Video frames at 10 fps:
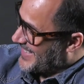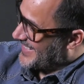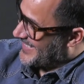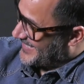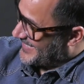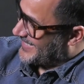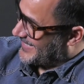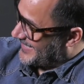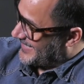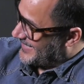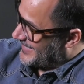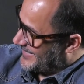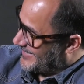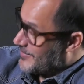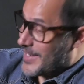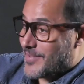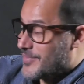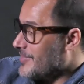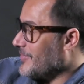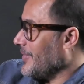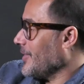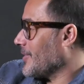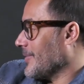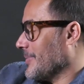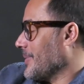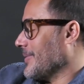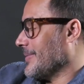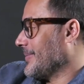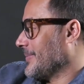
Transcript: l'avenir, enfin le, bah, l'univers et la vie